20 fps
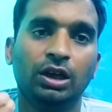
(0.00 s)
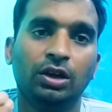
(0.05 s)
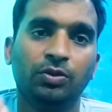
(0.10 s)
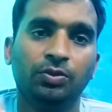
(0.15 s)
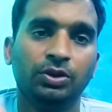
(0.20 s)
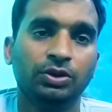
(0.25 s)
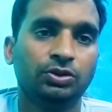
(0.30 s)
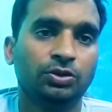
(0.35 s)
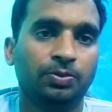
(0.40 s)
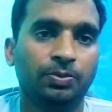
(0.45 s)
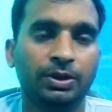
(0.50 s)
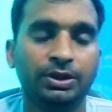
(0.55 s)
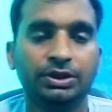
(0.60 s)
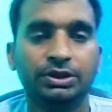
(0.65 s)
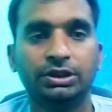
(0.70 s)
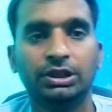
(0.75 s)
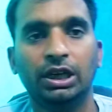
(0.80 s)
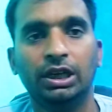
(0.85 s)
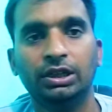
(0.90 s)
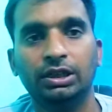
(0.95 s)
गांव की जो
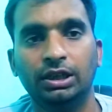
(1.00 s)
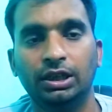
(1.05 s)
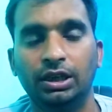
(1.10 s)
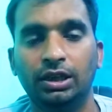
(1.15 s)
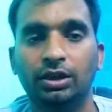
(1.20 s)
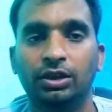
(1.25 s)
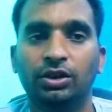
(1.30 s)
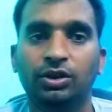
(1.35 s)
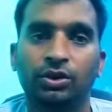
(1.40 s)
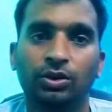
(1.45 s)
पंचायत है